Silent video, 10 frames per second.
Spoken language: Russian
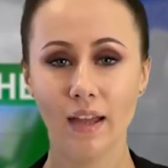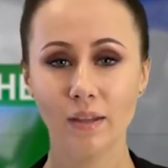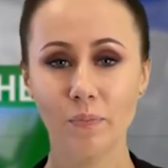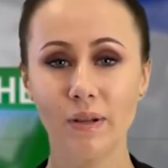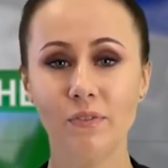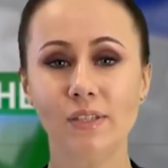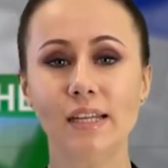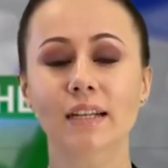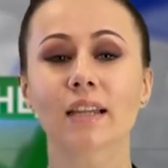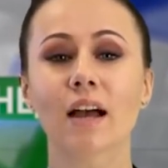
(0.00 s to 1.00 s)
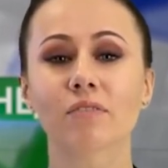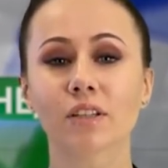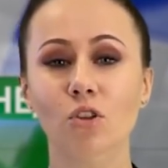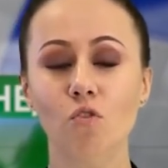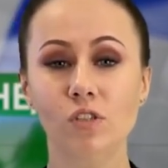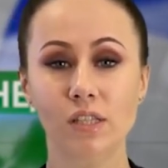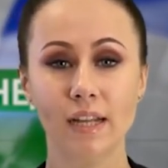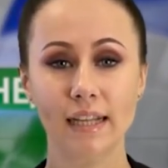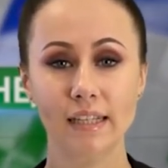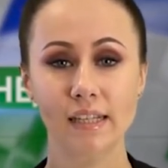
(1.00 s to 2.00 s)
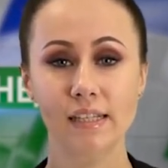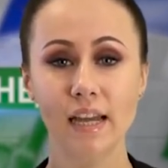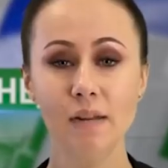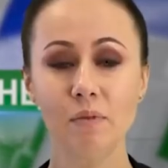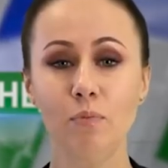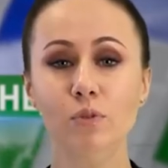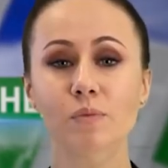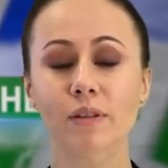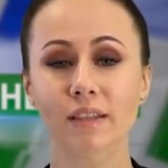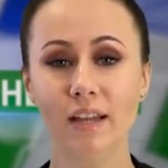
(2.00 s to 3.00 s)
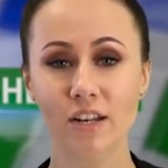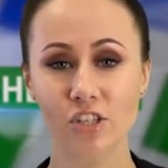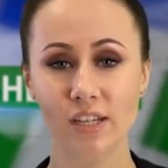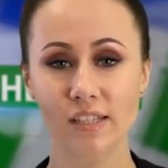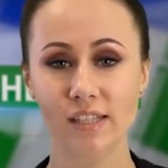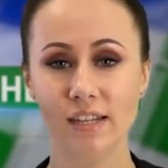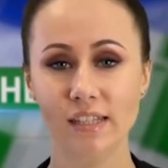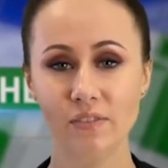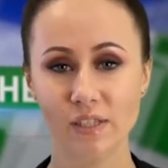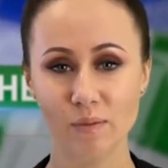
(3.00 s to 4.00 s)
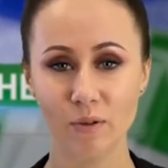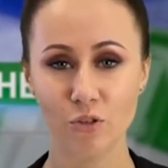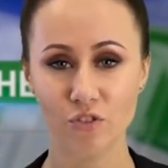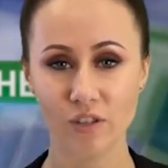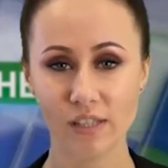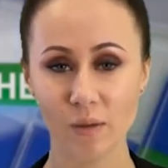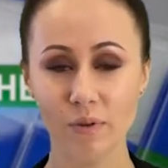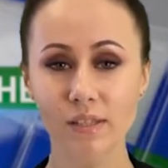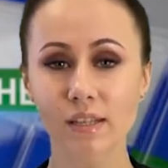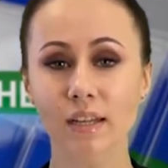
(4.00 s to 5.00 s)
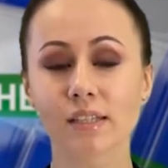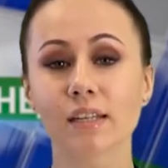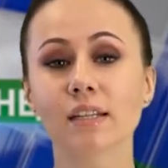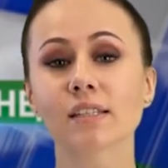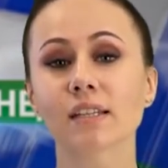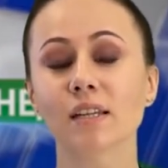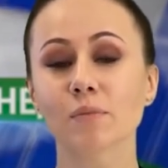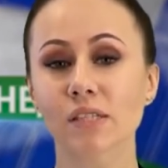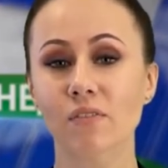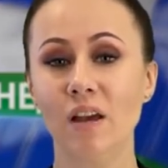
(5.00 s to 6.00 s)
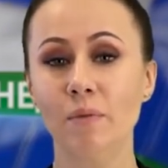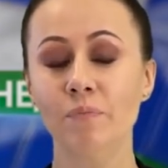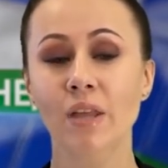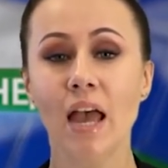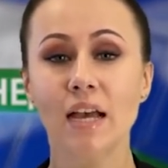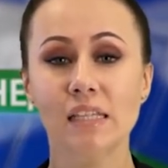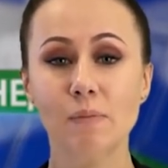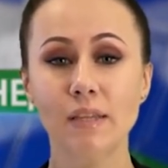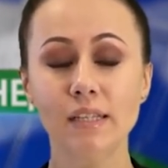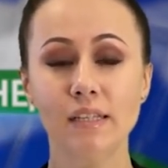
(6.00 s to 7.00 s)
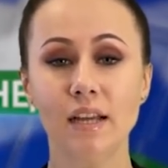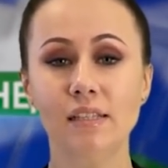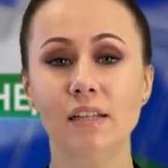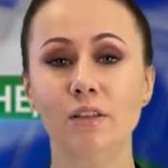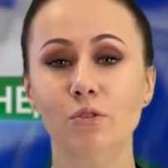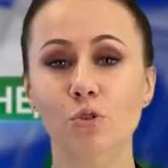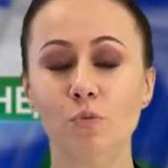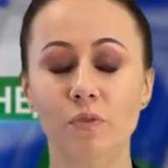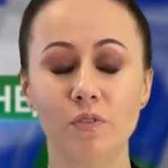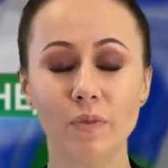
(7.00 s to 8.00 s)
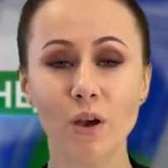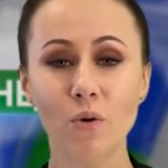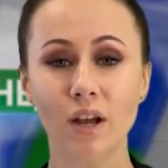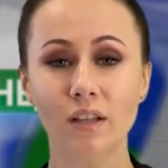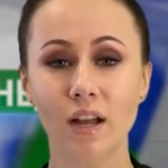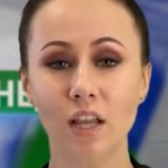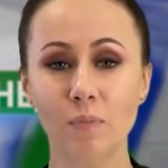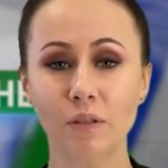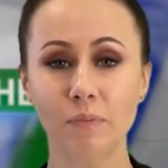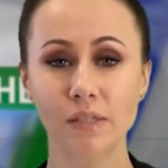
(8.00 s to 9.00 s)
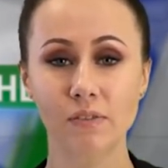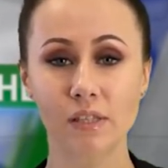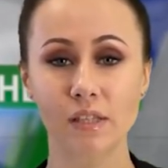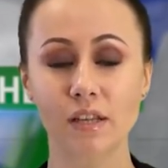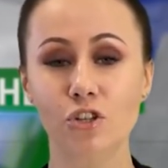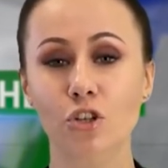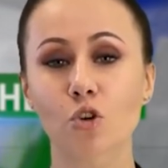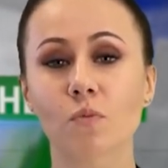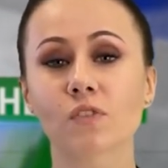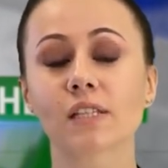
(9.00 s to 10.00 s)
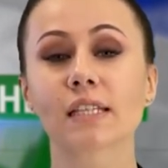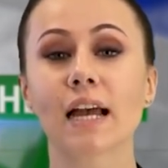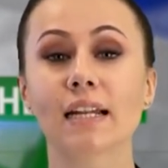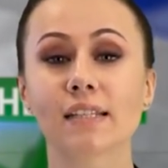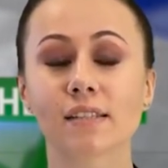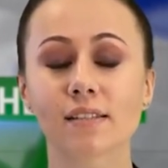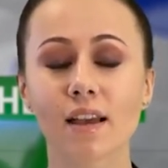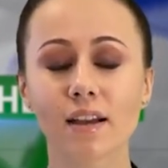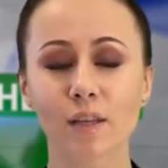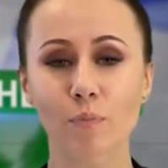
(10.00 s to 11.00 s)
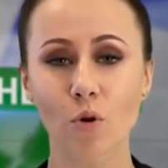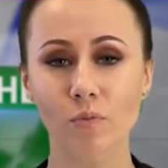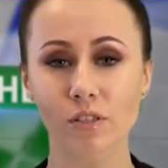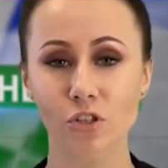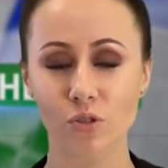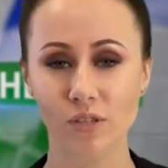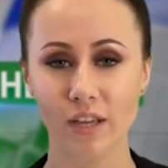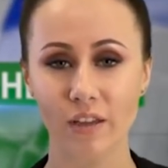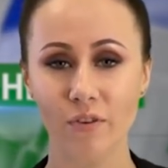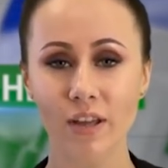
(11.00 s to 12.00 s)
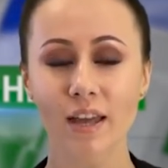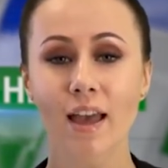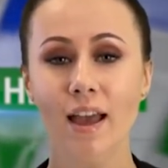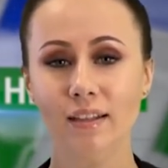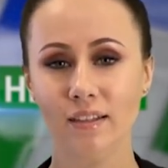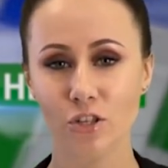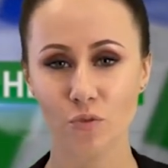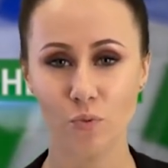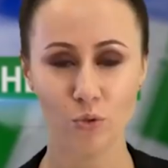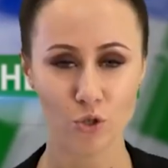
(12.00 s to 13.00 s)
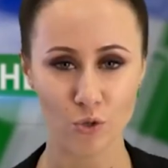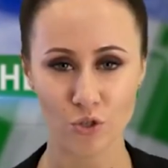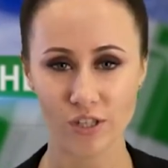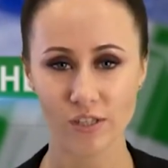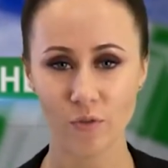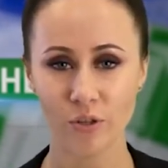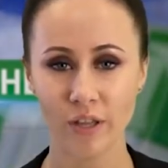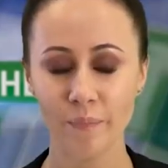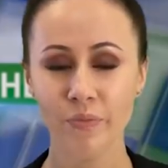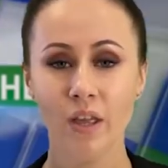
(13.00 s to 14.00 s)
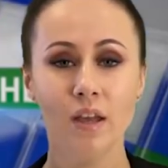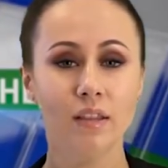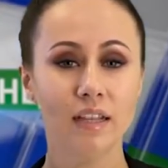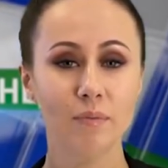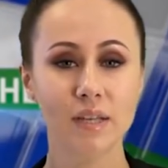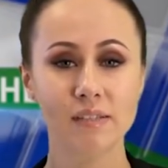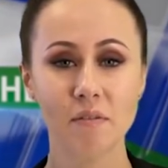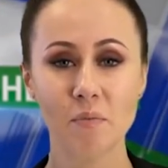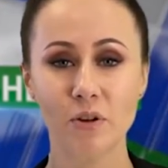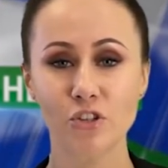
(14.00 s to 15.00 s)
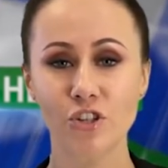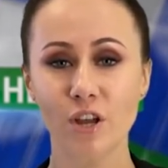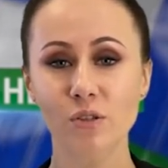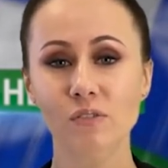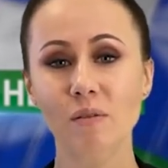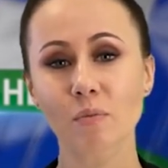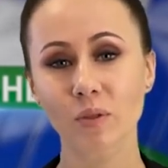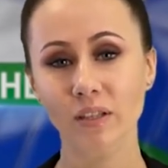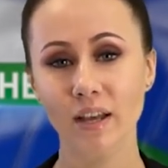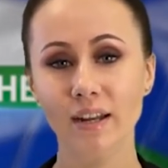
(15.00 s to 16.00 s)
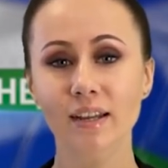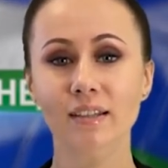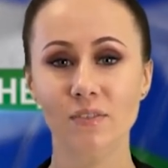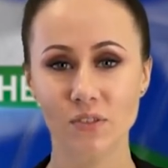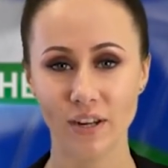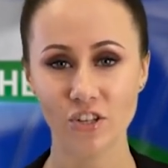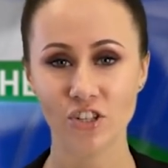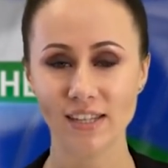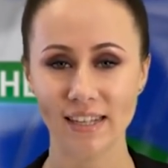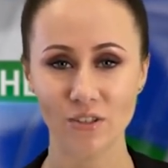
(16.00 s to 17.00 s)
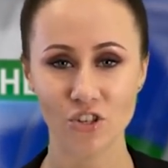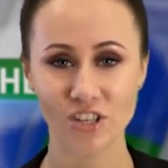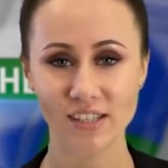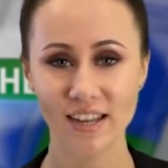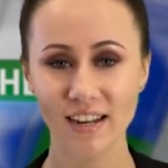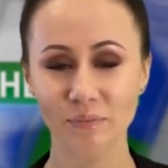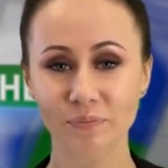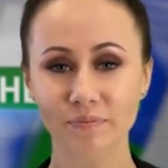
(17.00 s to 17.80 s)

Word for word: Это были все главные новости на этой неделе. Мы будем и дальше следить за развитием ключевых событий и делиться ими с вами. Смотрите нас на YouTube и Vimeo каналах, подписывайтесь на наши группы в социальных сетях и помните, что Skyway – это наше будущее уже сегодня. На этом я с вами прощаюсь. С вами была Дарья. До встречи на следующей неделе.